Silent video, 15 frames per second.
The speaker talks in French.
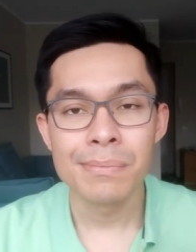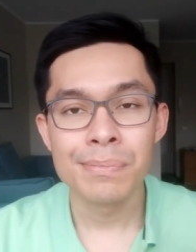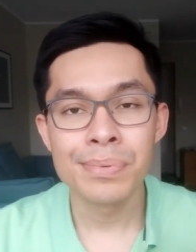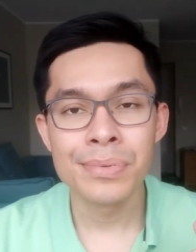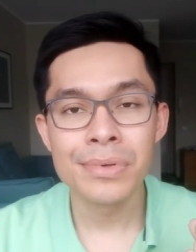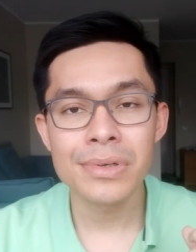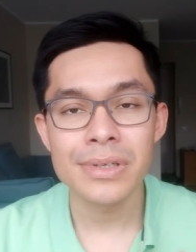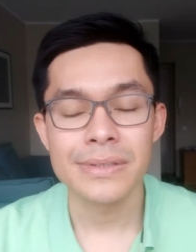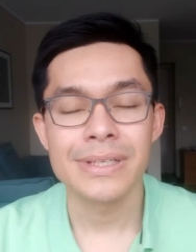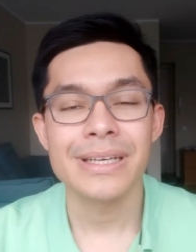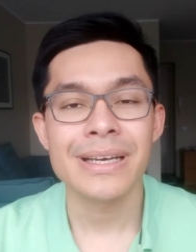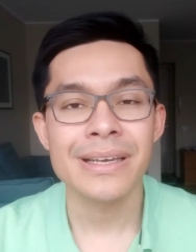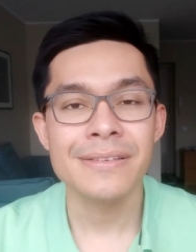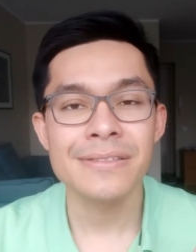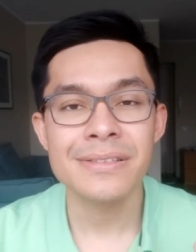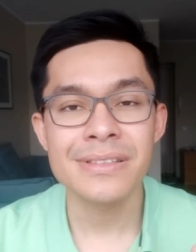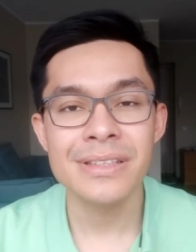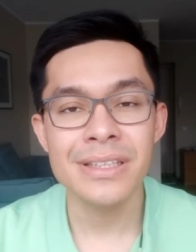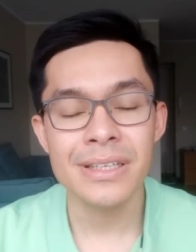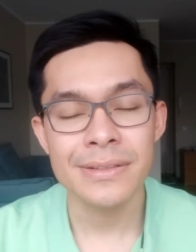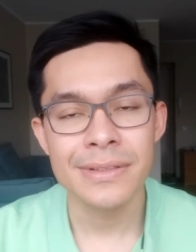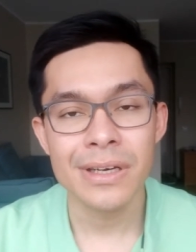pour
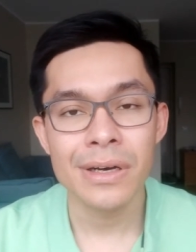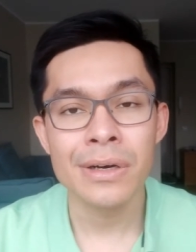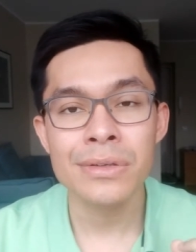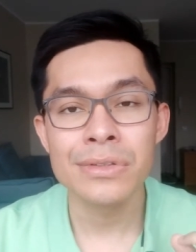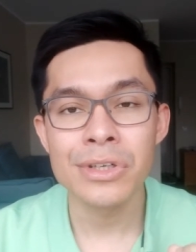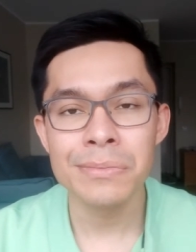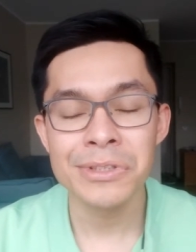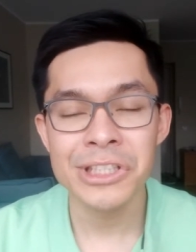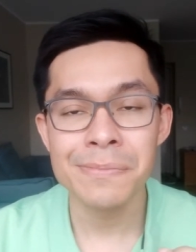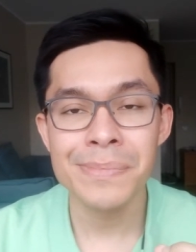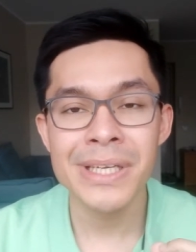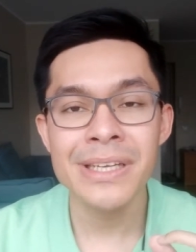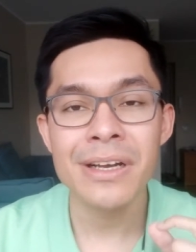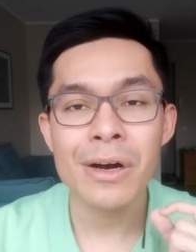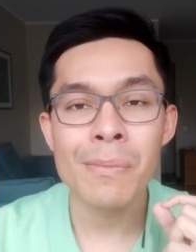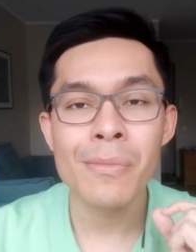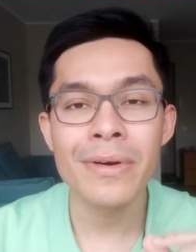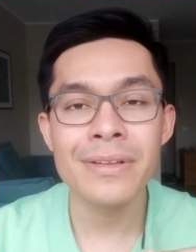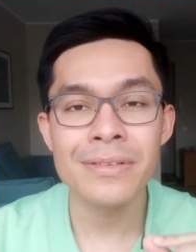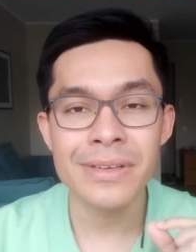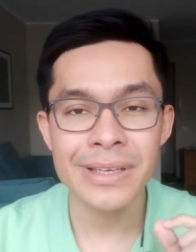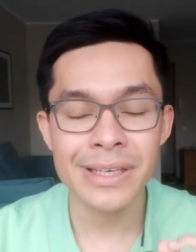réussir en dropshipping en moins
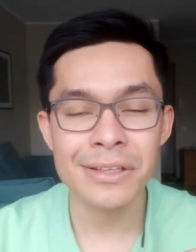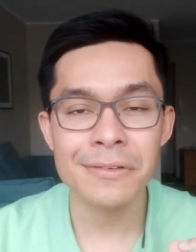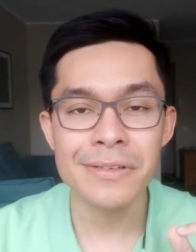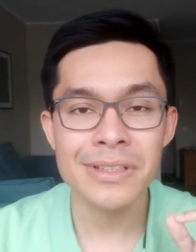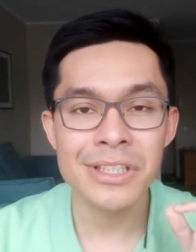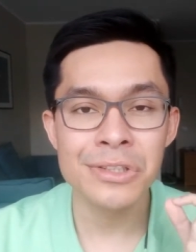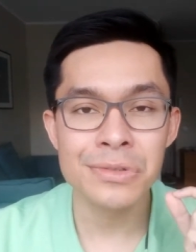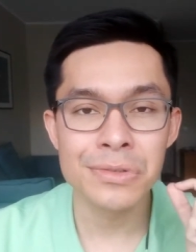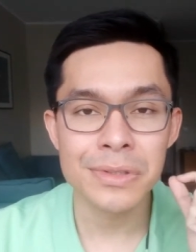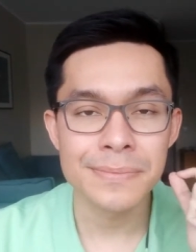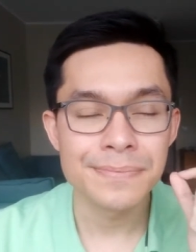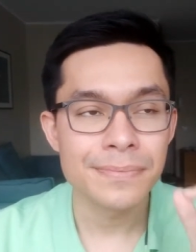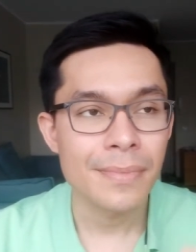de 90 jours.